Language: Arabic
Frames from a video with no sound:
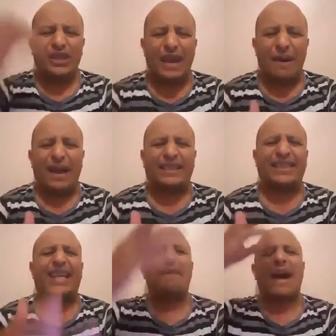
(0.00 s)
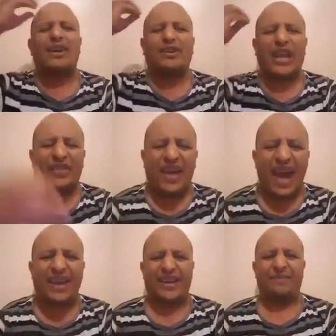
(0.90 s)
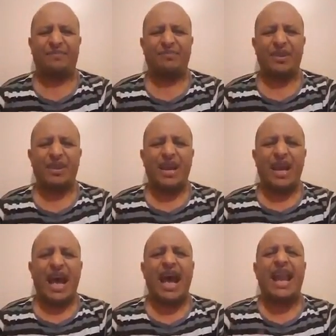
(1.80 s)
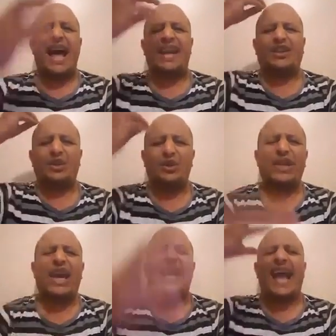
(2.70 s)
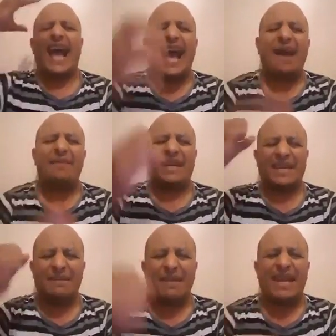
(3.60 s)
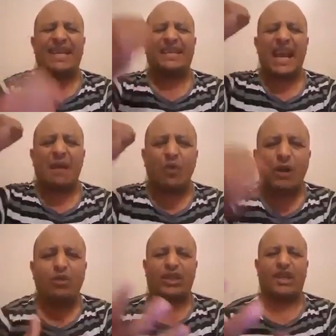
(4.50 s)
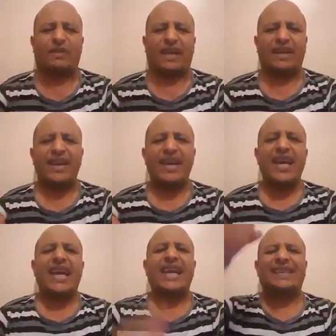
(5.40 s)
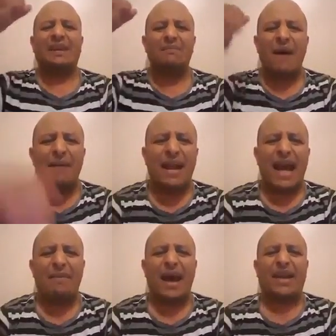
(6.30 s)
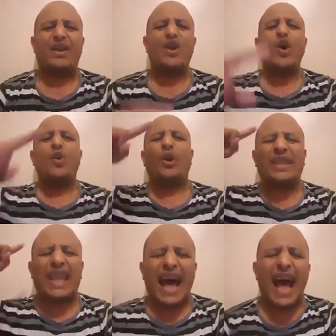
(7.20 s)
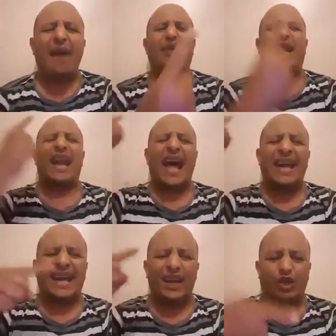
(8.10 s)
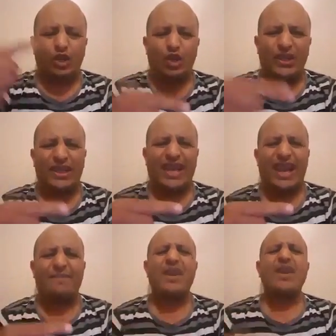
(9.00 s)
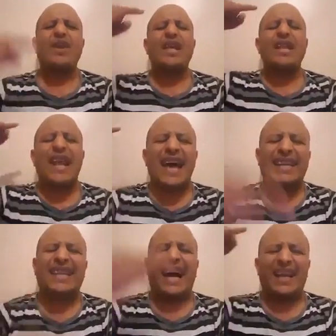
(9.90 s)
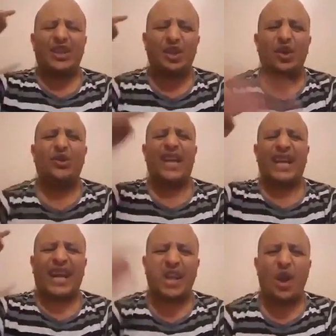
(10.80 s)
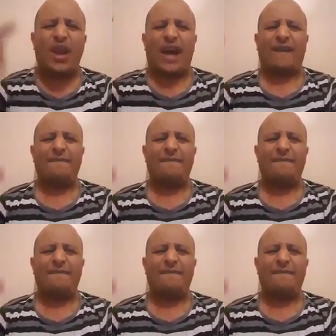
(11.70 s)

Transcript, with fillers: بعد سلمان شيء ثاني الآن السعودية هي حامية حمى الإسلام والمسلمين هي صمام الأمان والتآمر الآن على السعودية ليس على السعودية كدولة